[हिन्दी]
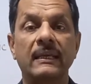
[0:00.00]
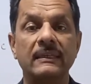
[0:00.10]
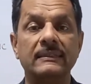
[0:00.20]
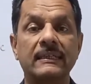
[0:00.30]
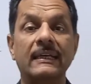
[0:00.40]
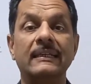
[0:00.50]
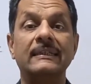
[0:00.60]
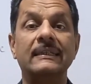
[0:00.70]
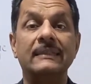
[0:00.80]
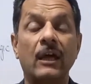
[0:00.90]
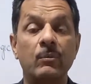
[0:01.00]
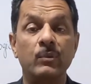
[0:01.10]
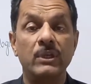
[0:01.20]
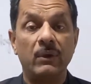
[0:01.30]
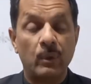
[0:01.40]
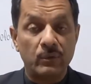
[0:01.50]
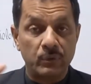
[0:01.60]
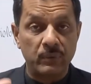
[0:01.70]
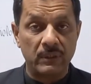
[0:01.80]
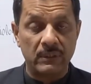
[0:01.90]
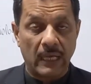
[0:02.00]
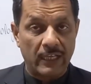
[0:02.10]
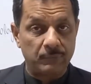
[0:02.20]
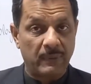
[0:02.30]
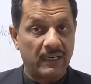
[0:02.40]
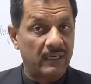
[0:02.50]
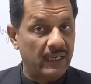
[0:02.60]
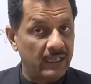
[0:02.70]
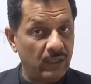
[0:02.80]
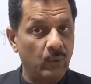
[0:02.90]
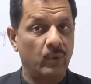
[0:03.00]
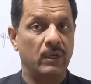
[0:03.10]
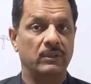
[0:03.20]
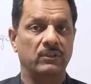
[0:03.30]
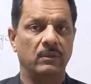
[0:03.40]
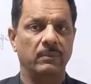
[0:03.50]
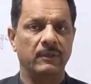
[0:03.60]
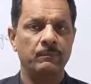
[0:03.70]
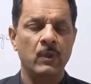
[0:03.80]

कंसनट्रेट कर सकता और मुझे उस वक्त अजबर नहीं हो रहा था सबक